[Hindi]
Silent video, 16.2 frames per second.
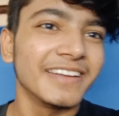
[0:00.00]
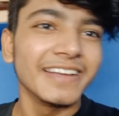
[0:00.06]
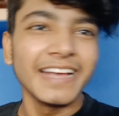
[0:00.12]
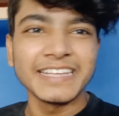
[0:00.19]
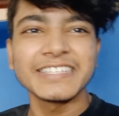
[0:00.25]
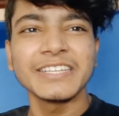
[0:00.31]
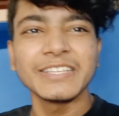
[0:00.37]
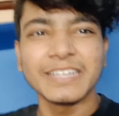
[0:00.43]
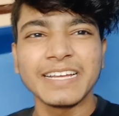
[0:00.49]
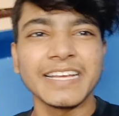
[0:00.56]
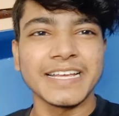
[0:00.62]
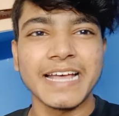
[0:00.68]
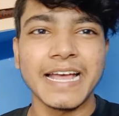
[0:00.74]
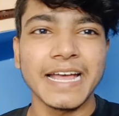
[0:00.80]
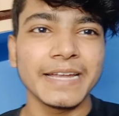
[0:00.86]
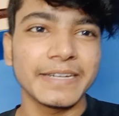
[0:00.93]
ऐसे
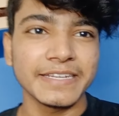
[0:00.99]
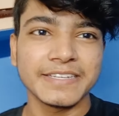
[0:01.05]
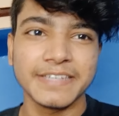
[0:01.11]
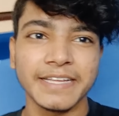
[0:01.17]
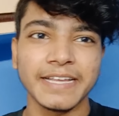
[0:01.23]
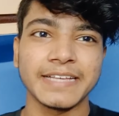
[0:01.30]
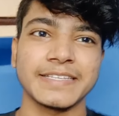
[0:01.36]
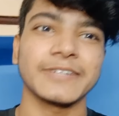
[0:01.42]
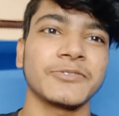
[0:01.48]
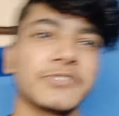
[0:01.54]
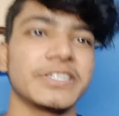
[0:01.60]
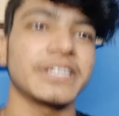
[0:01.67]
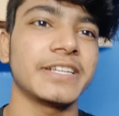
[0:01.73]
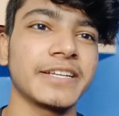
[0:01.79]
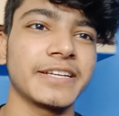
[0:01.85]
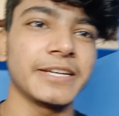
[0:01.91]
है डिस्ट्रिक्ट ऐसा कुछ
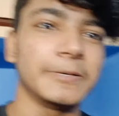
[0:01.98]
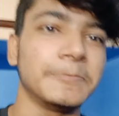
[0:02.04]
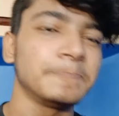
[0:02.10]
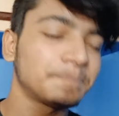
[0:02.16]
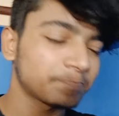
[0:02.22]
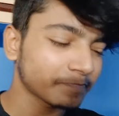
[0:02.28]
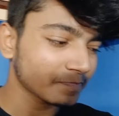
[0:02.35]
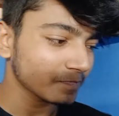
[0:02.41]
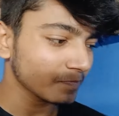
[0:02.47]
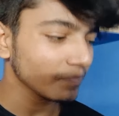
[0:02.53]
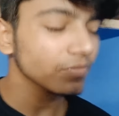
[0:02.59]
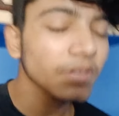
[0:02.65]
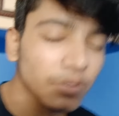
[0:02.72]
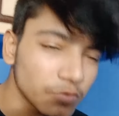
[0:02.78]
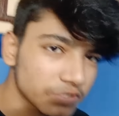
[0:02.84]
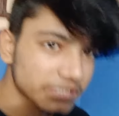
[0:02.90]
है ठीक है
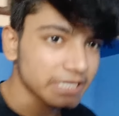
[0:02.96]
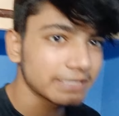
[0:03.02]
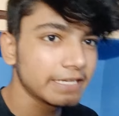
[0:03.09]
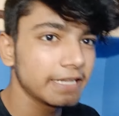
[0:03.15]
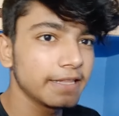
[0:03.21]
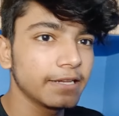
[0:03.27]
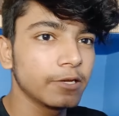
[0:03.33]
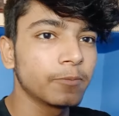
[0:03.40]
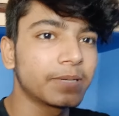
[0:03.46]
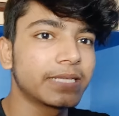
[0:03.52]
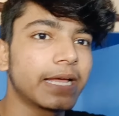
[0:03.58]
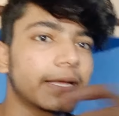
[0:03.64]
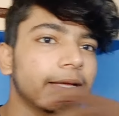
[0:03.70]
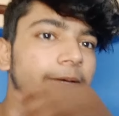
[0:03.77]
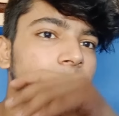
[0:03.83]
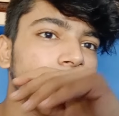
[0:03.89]
उसके धीरे धीरे ऊपर
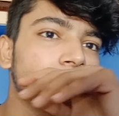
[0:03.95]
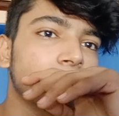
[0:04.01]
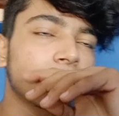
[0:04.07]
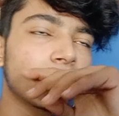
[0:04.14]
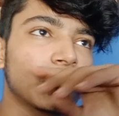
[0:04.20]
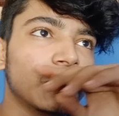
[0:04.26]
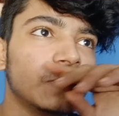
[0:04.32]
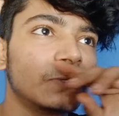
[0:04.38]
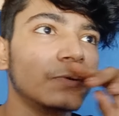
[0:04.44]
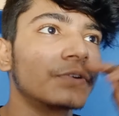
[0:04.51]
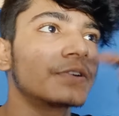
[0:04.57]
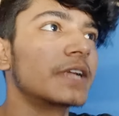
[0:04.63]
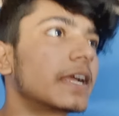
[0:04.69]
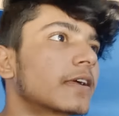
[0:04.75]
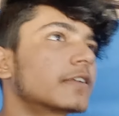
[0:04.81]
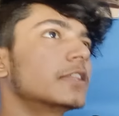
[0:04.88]
जाएंगे सो so,
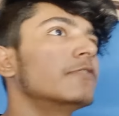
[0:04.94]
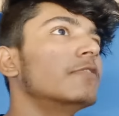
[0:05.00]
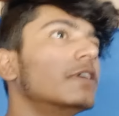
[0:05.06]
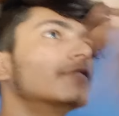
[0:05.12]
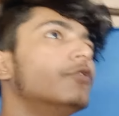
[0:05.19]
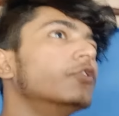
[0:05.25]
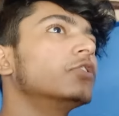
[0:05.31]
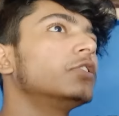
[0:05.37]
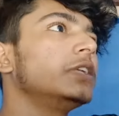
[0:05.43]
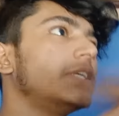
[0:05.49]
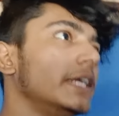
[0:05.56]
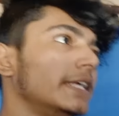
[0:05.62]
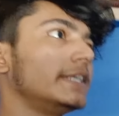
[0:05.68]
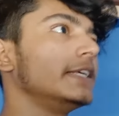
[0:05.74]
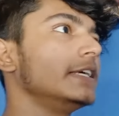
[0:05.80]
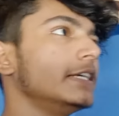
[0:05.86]
ट्राई करते हैं वन फोर्टी
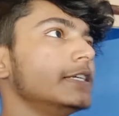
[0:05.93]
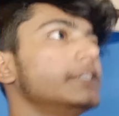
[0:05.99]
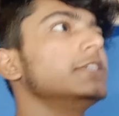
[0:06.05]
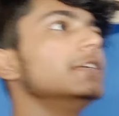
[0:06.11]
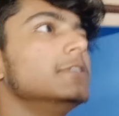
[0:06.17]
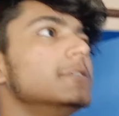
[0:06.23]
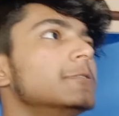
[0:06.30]
एट्टी के जी